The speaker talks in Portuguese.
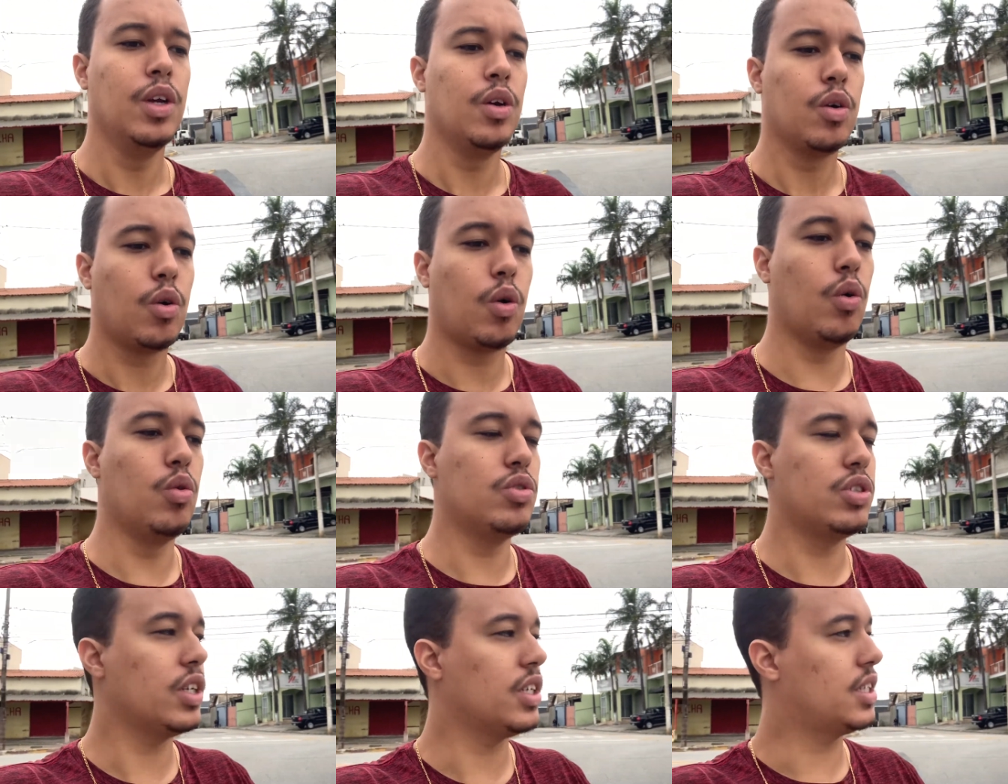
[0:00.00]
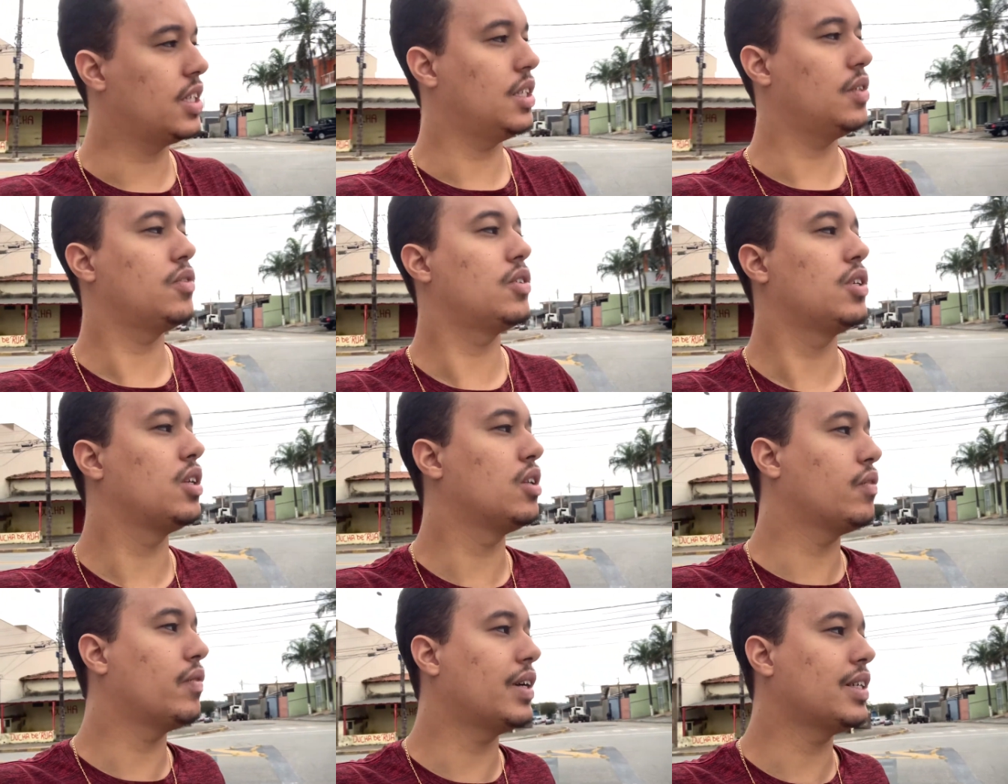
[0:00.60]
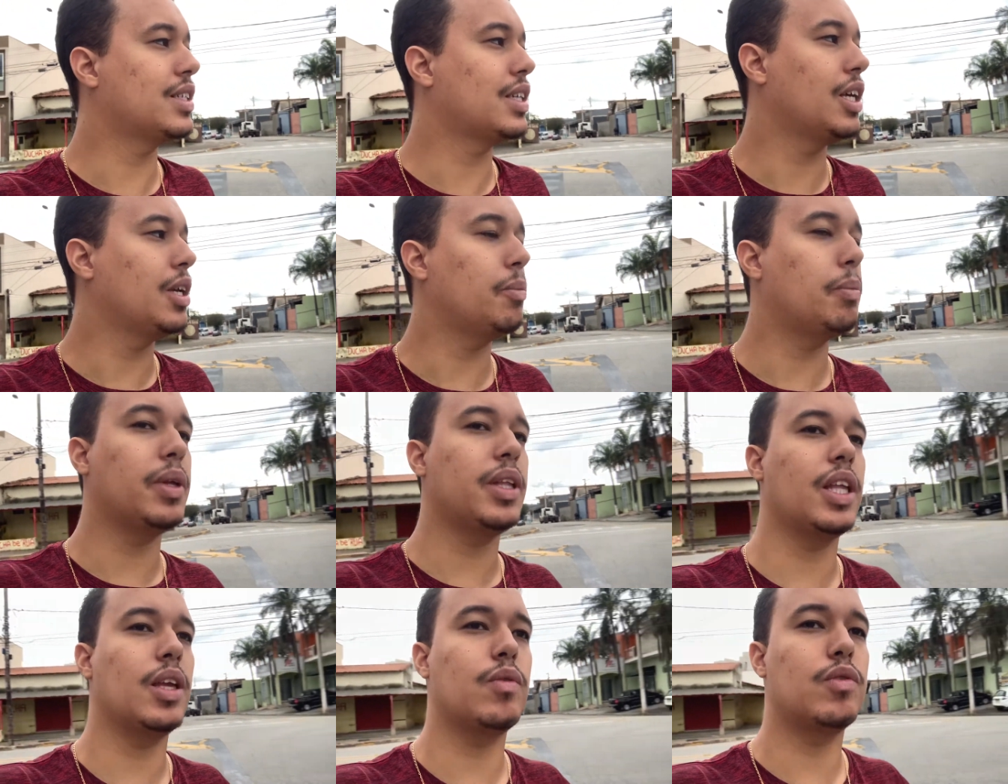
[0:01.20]
Com certeza você não vai se
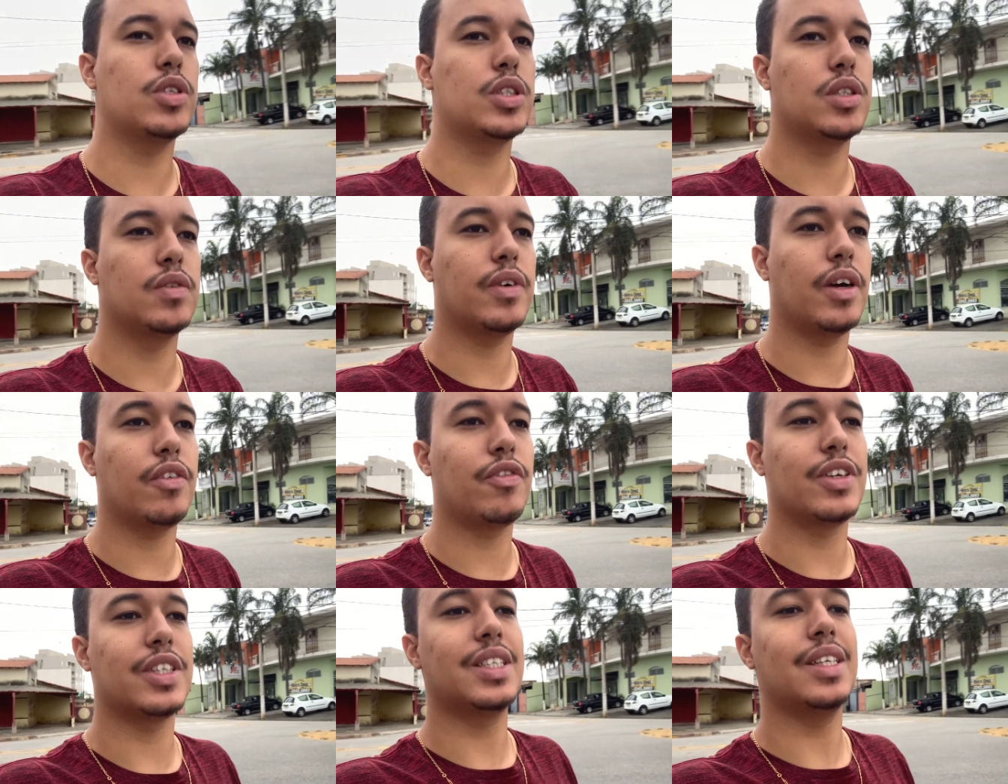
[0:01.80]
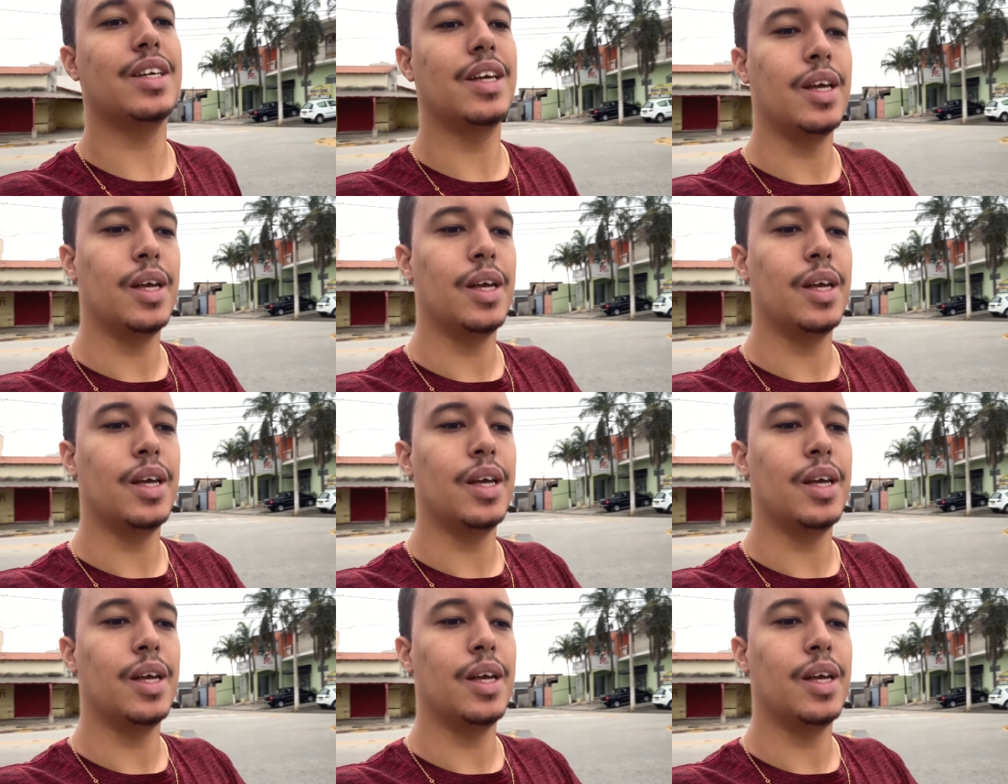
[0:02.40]
arrepender, você vai fazer